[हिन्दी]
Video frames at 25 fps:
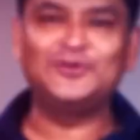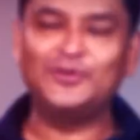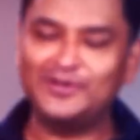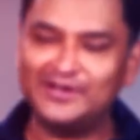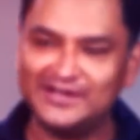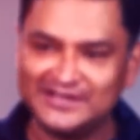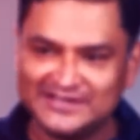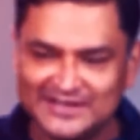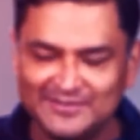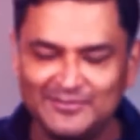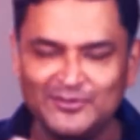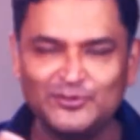तो
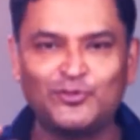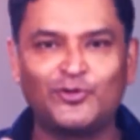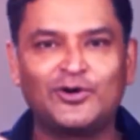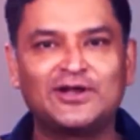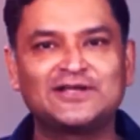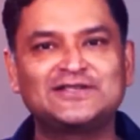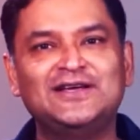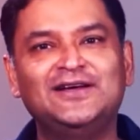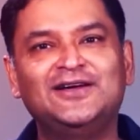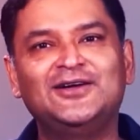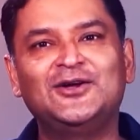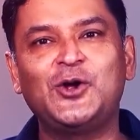इसी में थोड़ा
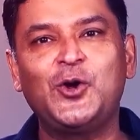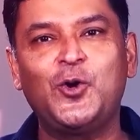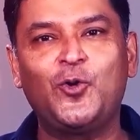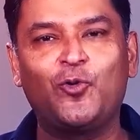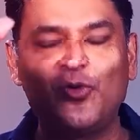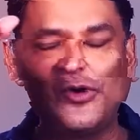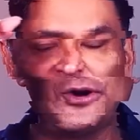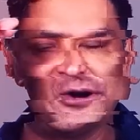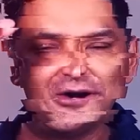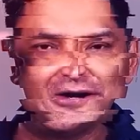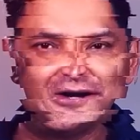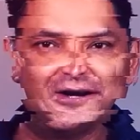सा
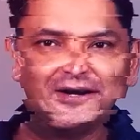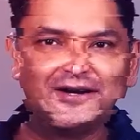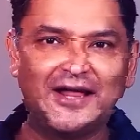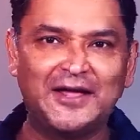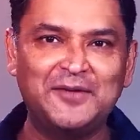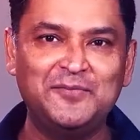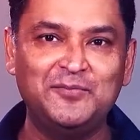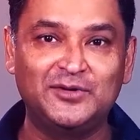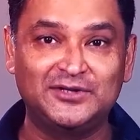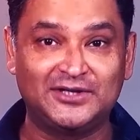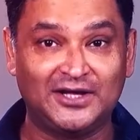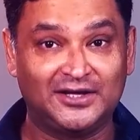क्वालिटी
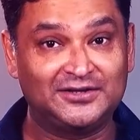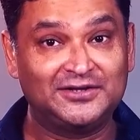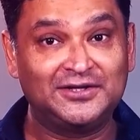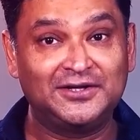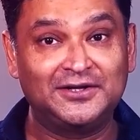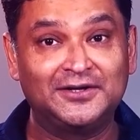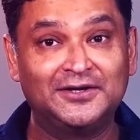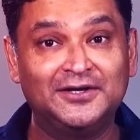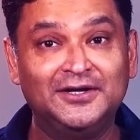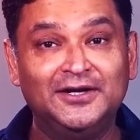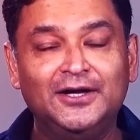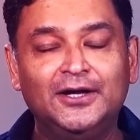टाइम बिताते
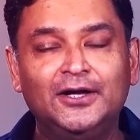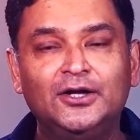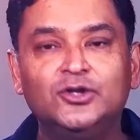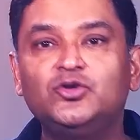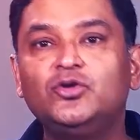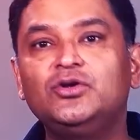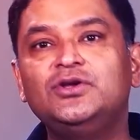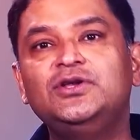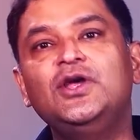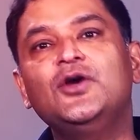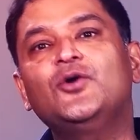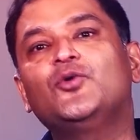हैं
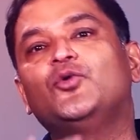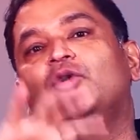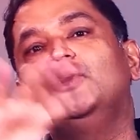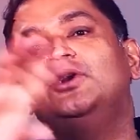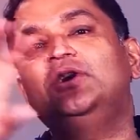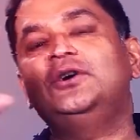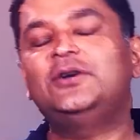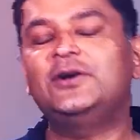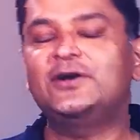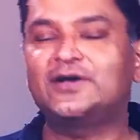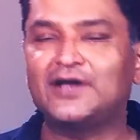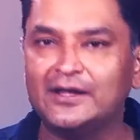तो ये
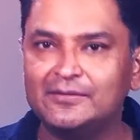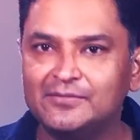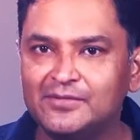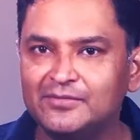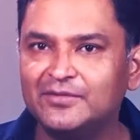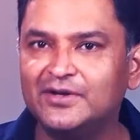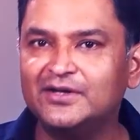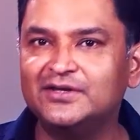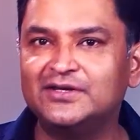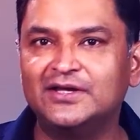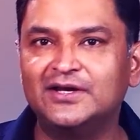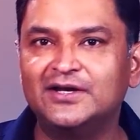क्वालिटी टाइम
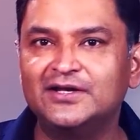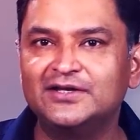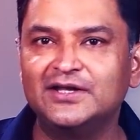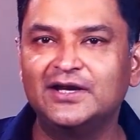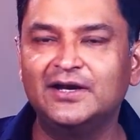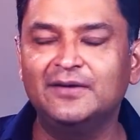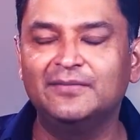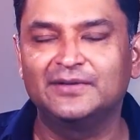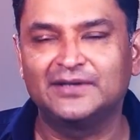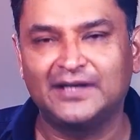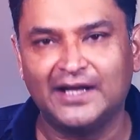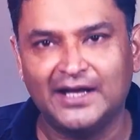हमने धीरे
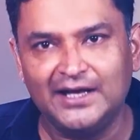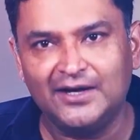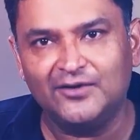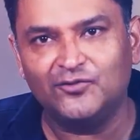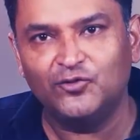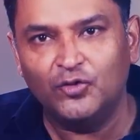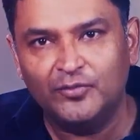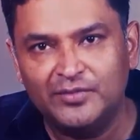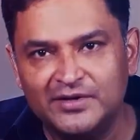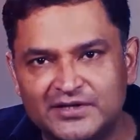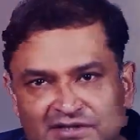धीरे बिताया वो